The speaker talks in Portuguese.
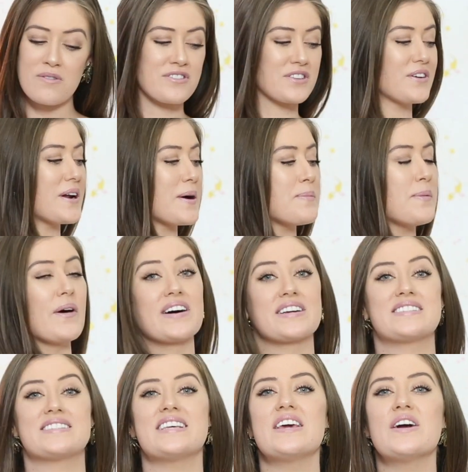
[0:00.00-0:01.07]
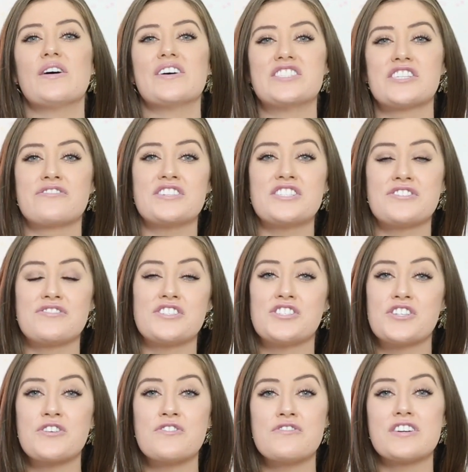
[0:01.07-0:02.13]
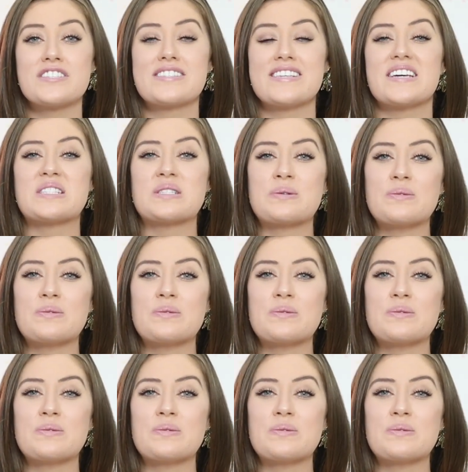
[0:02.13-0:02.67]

@vitoriaportes e hoje eu vim dividir com vocês